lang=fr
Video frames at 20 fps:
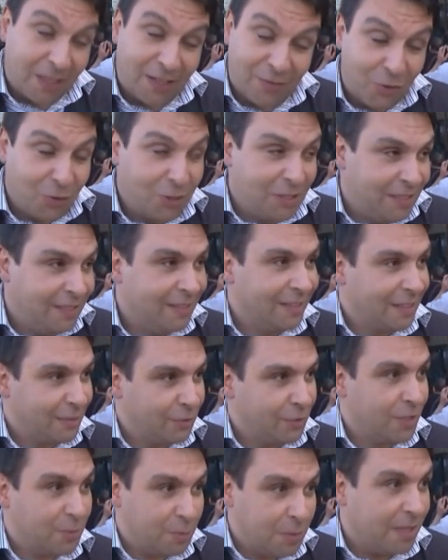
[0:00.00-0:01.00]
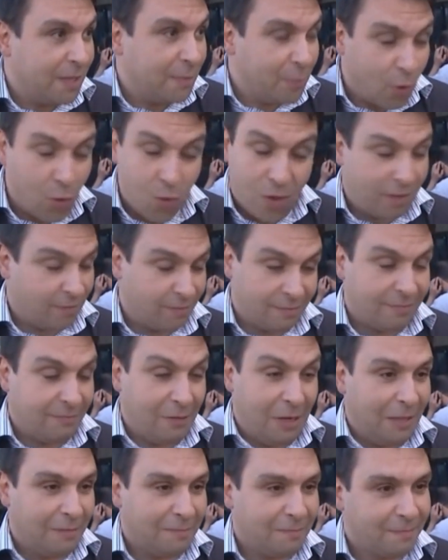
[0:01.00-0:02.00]
qui vont le dire, qui vont expliquer pourquoi.
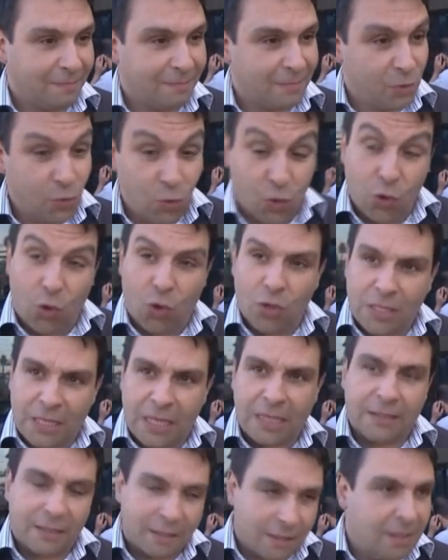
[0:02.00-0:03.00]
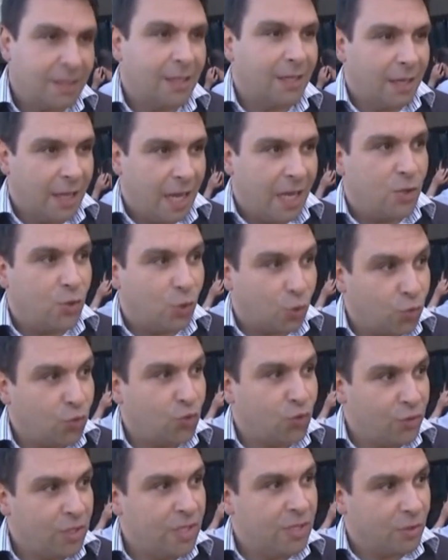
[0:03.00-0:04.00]
Voilà. Nous on le constate. Et
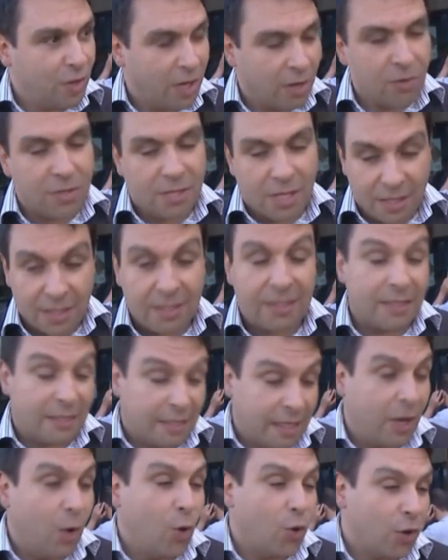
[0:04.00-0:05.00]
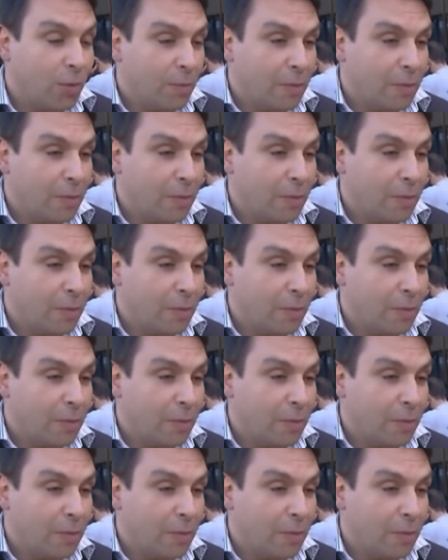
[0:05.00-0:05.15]
surtout, je vous dis, ce qu'on a constaté, c'est qu'il n'y a aucun